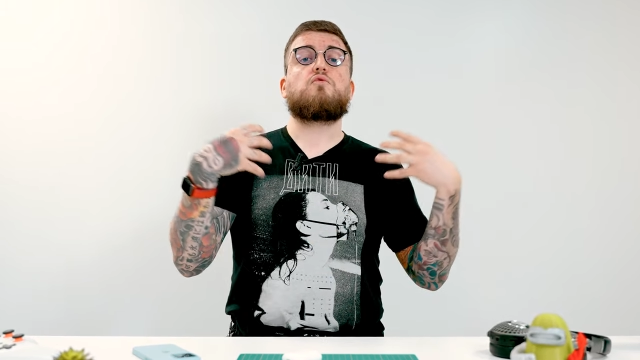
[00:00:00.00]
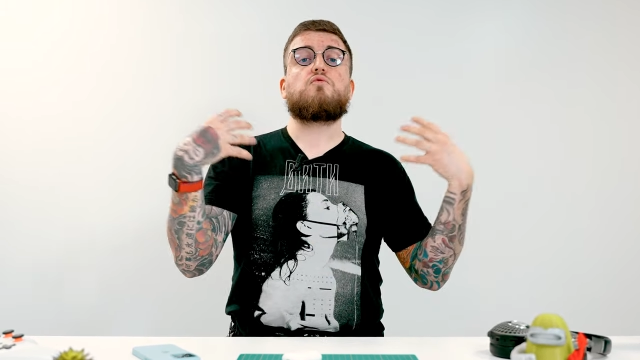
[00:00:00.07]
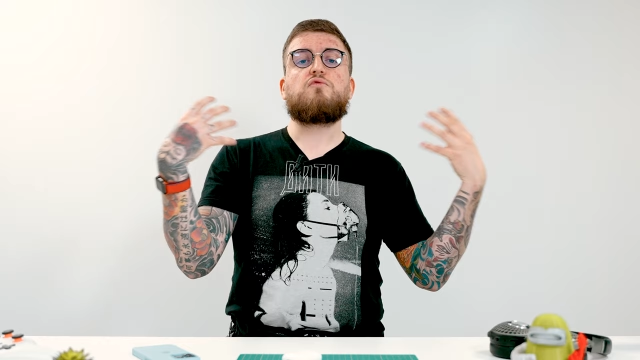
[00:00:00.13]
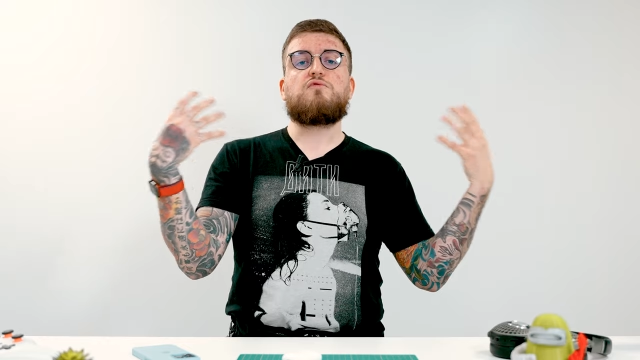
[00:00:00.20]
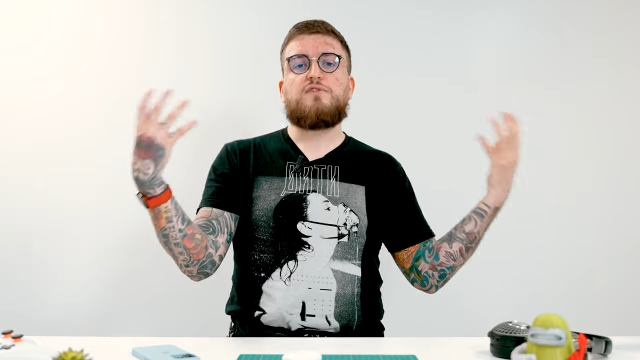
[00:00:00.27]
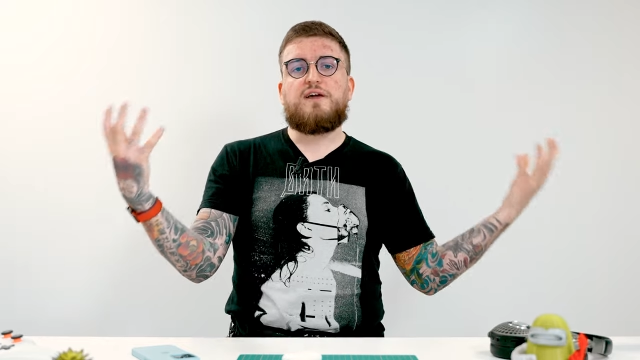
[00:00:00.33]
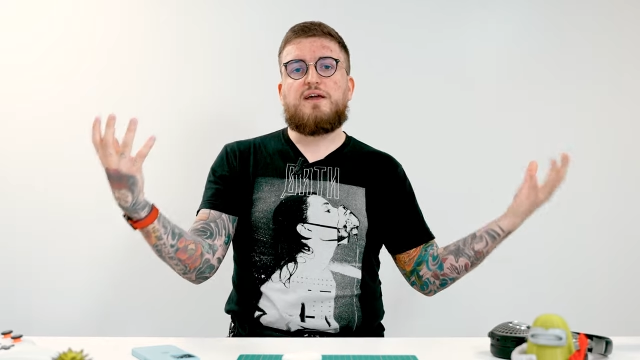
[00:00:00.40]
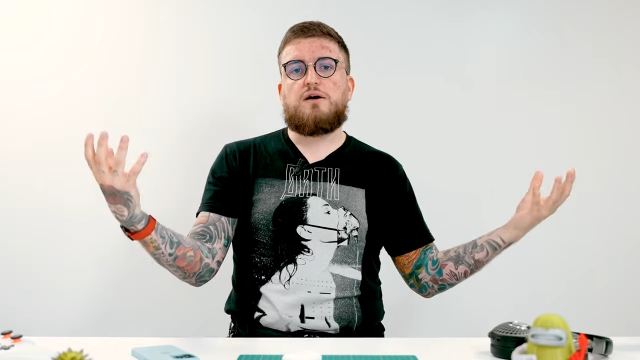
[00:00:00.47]

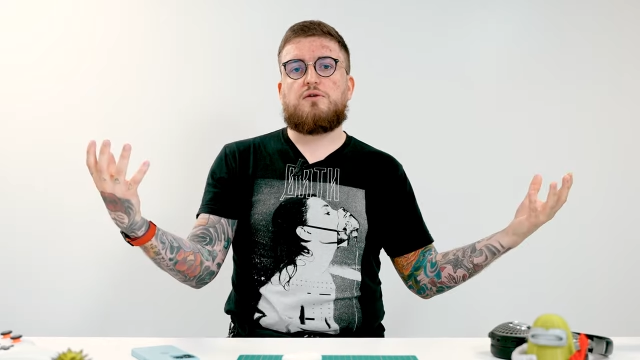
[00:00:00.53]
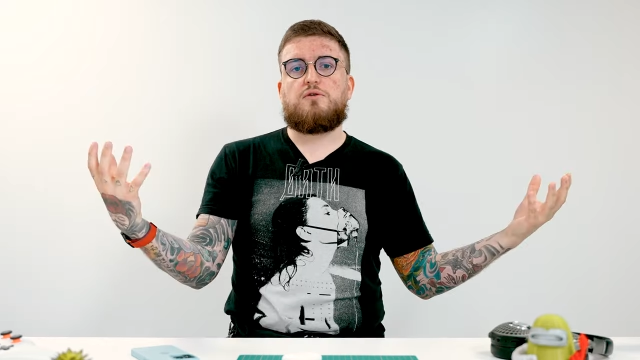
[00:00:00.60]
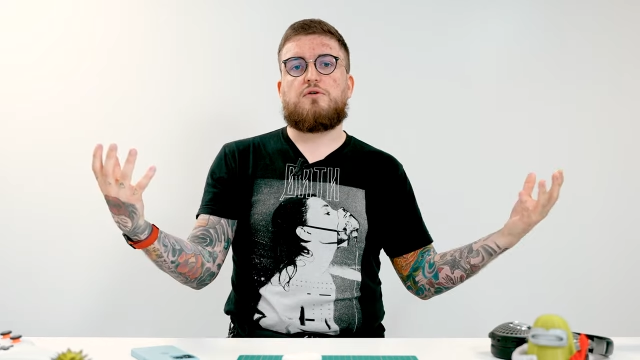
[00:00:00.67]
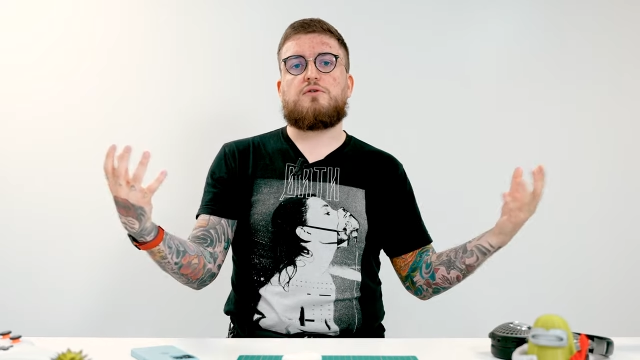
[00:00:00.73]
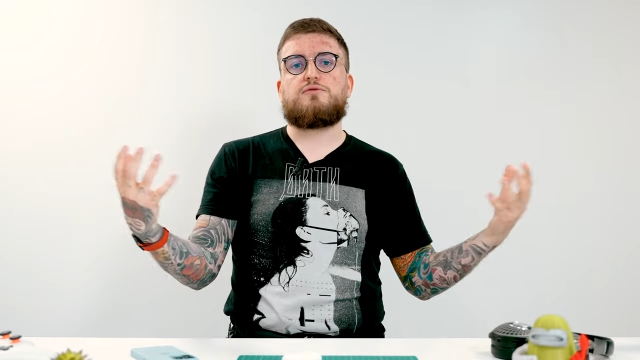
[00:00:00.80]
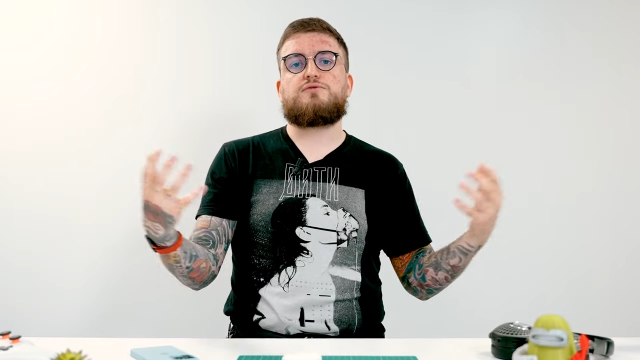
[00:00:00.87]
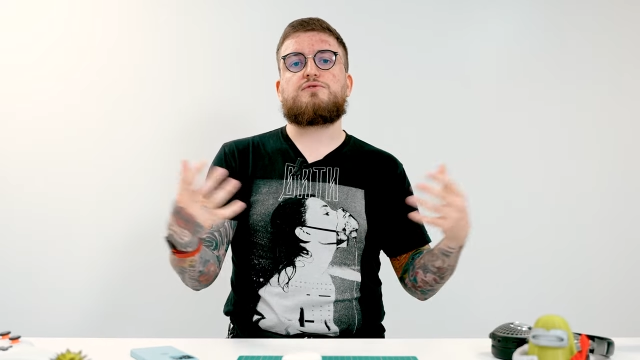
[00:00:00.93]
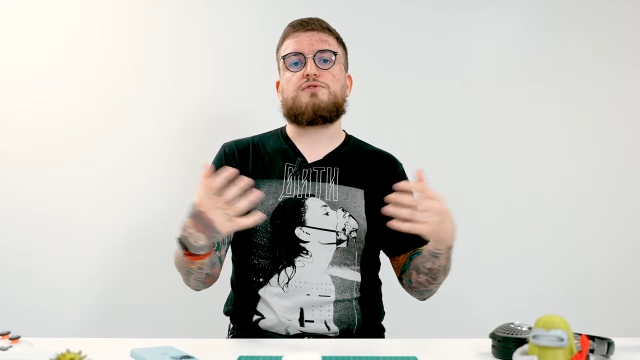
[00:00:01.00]
ouvrir le
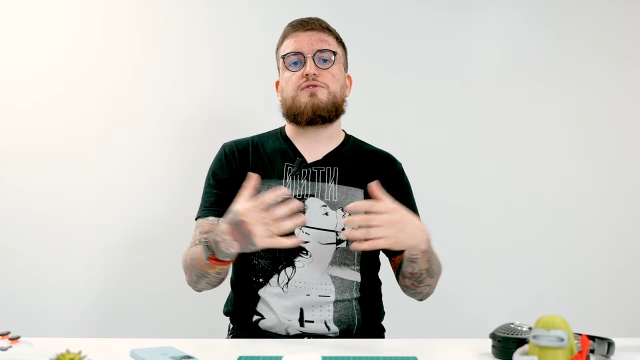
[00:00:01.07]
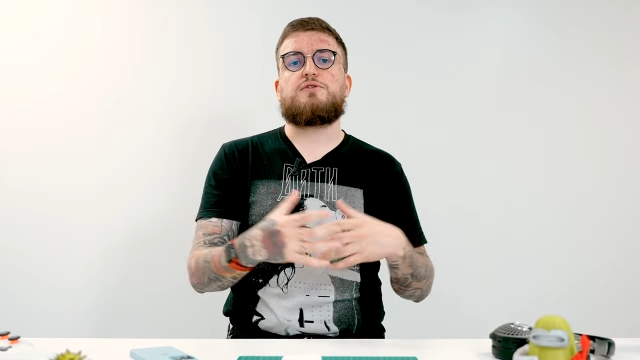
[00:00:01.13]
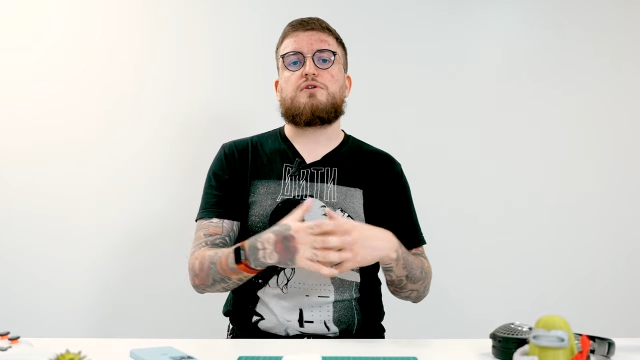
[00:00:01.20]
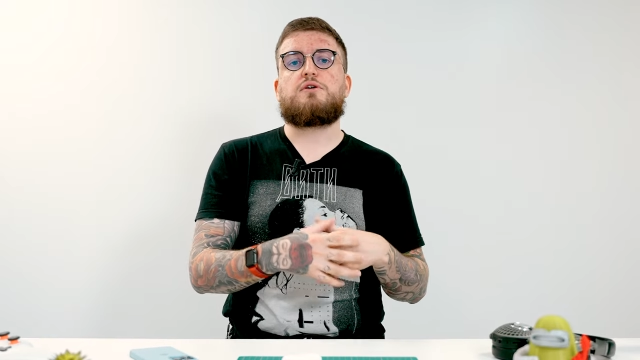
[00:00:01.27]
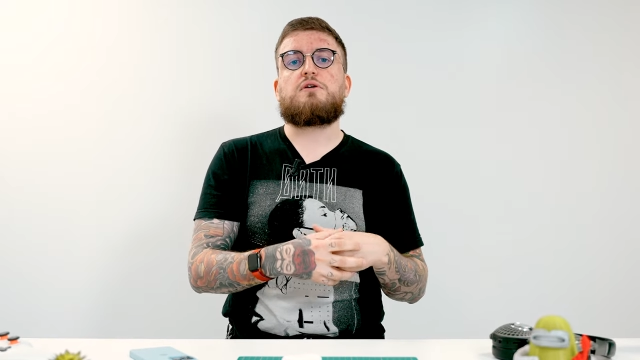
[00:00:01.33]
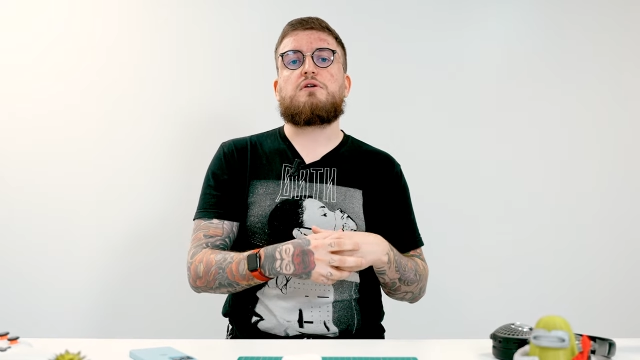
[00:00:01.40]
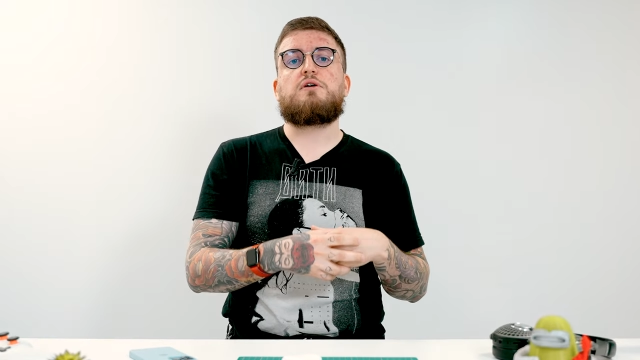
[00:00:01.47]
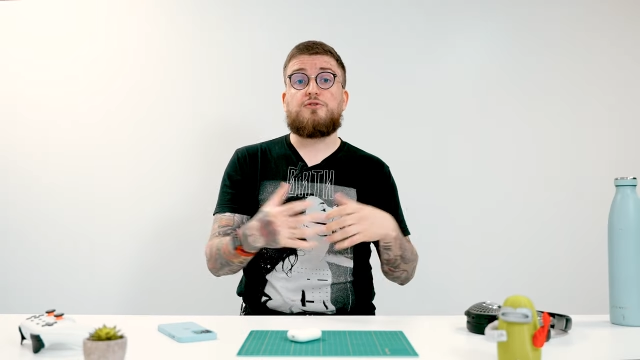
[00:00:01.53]
rendu sonore,